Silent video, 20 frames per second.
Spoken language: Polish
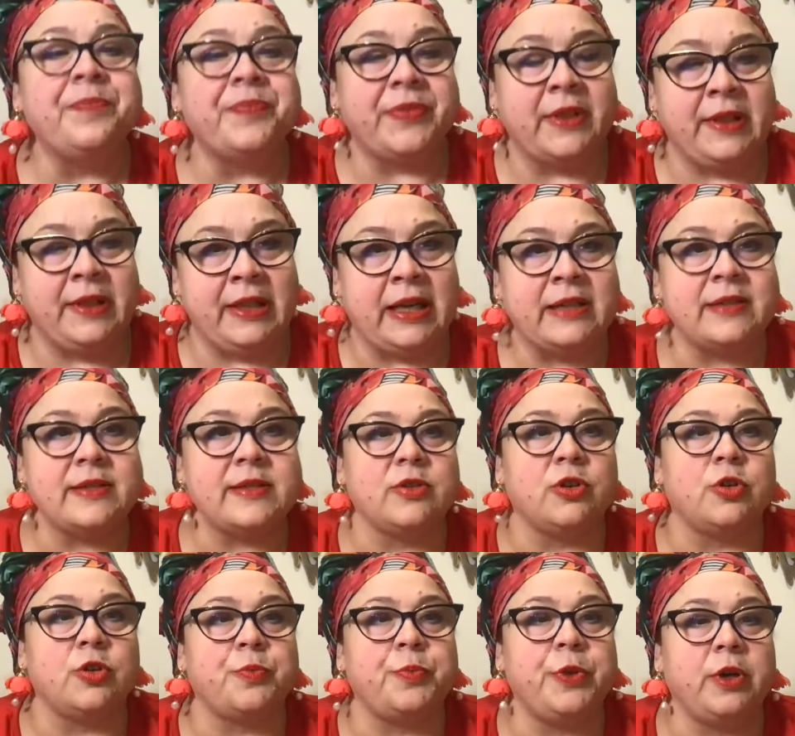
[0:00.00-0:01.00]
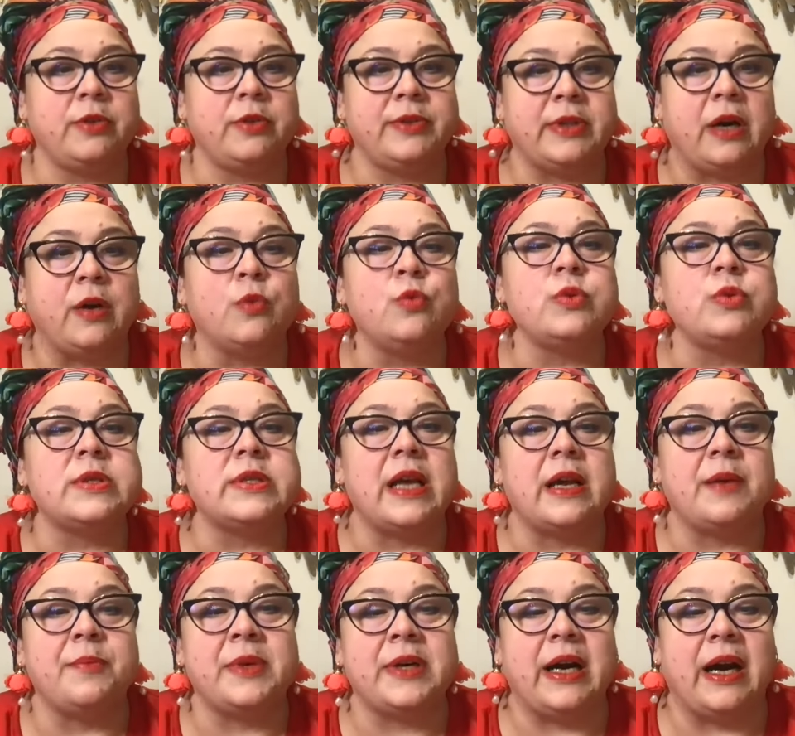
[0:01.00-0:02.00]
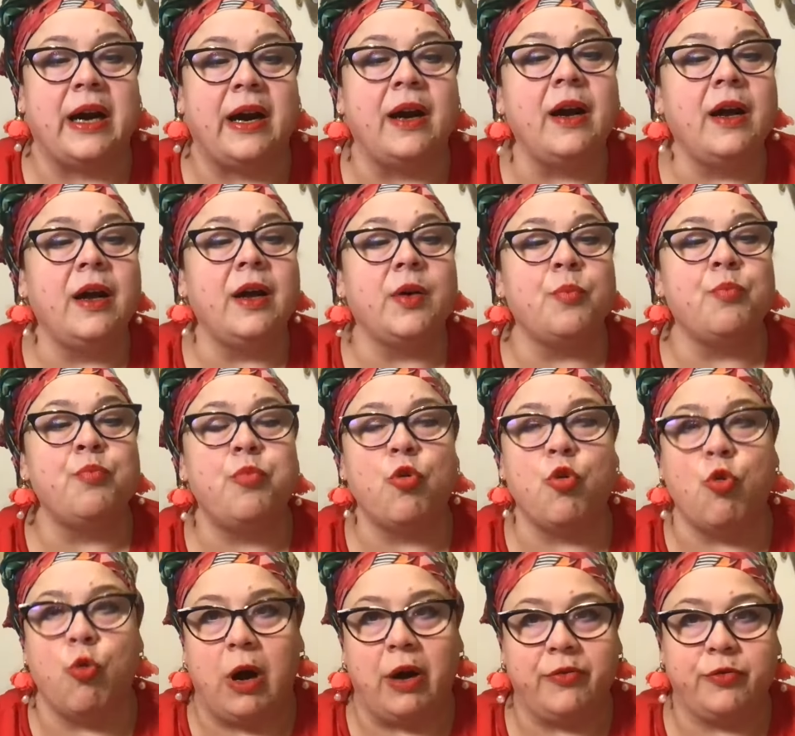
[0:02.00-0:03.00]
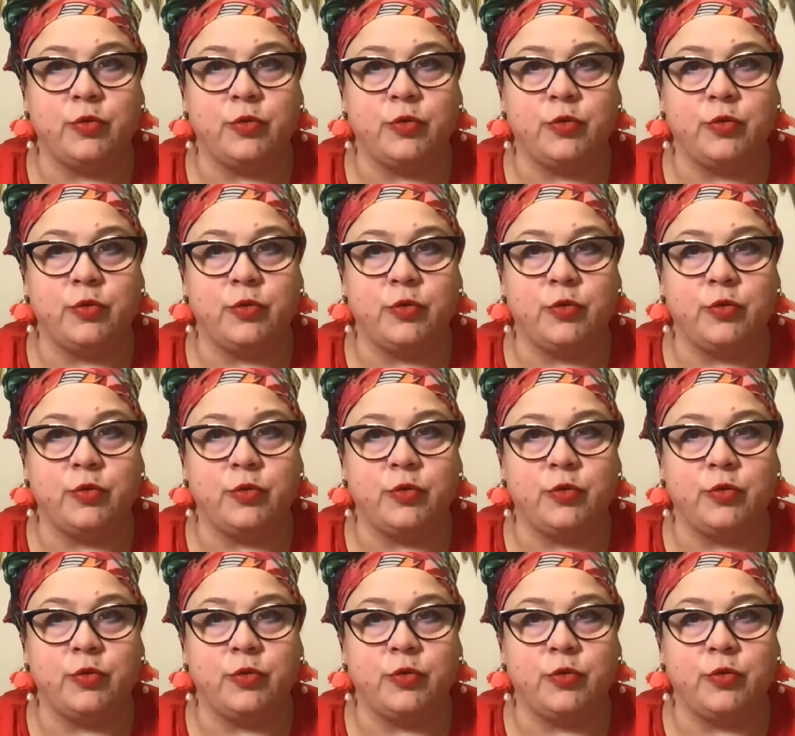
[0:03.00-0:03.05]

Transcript: Dla skorpiona ósemka buław.